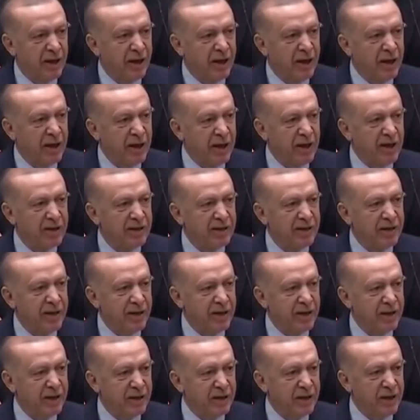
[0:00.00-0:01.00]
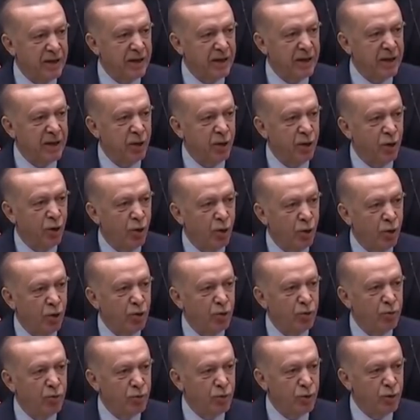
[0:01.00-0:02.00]
hayatlarında
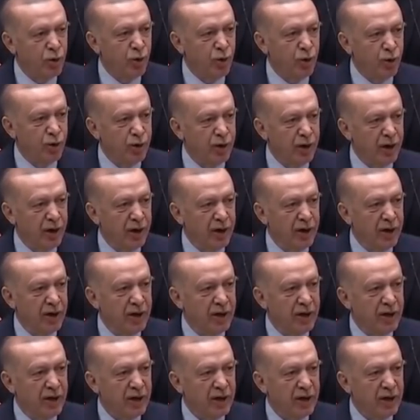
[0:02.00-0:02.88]
olumlu yönde